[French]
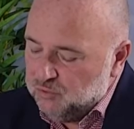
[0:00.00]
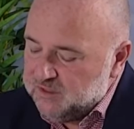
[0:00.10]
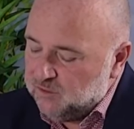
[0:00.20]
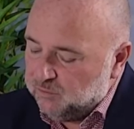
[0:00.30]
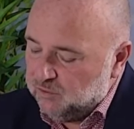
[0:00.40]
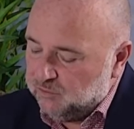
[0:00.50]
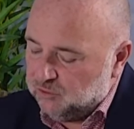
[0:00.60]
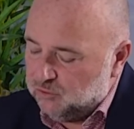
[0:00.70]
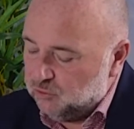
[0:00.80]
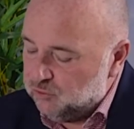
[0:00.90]
l'exemple de
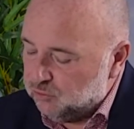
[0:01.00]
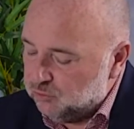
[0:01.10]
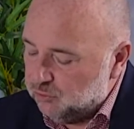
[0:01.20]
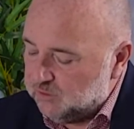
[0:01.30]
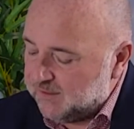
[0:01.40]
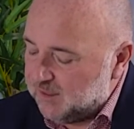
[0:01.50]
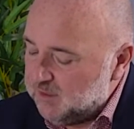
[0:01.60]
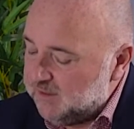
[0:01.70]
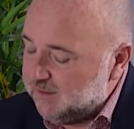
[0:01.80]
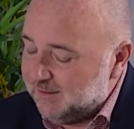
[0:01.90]
votre solution de
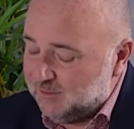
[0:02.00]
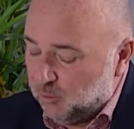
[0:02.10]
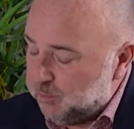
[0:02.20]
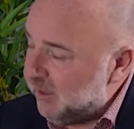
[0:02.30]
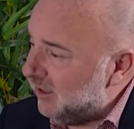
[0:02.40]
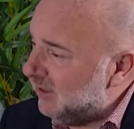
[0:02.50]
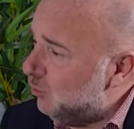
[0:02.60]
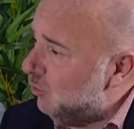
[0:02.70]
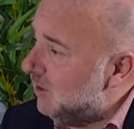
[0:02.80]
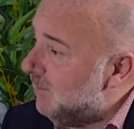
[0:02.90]
traçabilité des
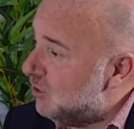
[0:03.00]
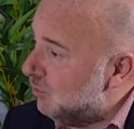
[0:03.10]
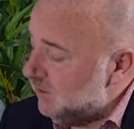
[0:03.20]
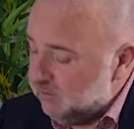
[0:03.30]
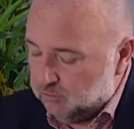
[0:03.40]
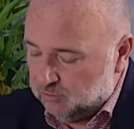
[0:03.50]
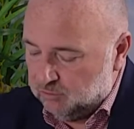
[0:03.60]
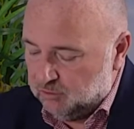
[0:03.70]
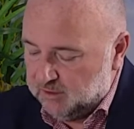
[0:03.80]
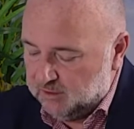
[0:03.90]
températures des marchandises, donc
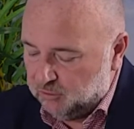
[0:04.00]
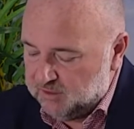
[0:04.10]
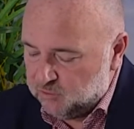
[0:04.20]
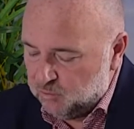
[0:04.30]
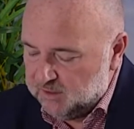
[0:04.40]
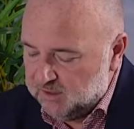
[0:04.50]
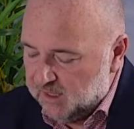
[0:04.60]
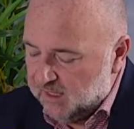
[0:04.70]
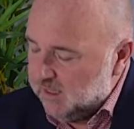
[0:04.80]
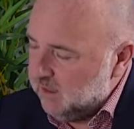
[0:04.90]
euh, dans les, dans les semis.
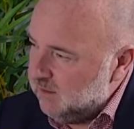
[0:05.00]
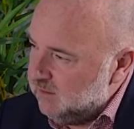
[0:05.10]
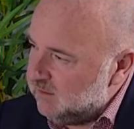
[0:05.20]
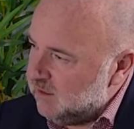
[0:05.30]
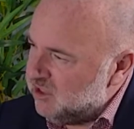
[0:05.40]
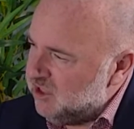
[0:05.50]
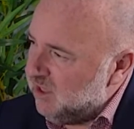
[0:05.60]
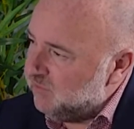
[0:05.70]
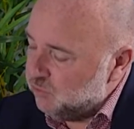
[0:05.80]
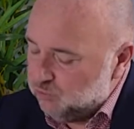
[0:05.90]
Il
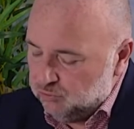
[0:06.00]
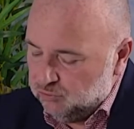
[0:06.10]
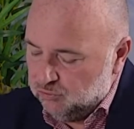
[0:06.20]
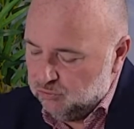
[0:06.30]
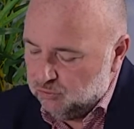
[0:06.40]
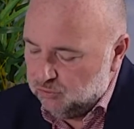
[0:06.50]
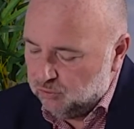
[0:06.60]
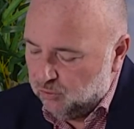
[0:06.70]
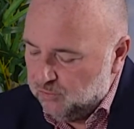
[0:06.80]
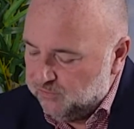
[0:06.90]
s'agit avant tout d'une euh,
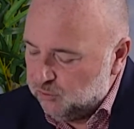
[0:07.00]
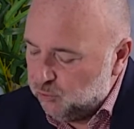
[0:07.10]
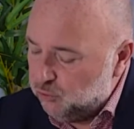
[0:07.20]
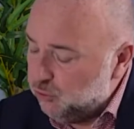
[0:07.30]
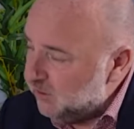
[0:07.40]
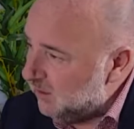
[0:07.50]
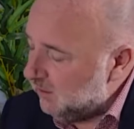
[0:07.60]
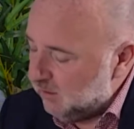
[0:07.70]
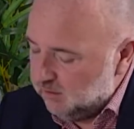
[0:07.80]
relevée de données et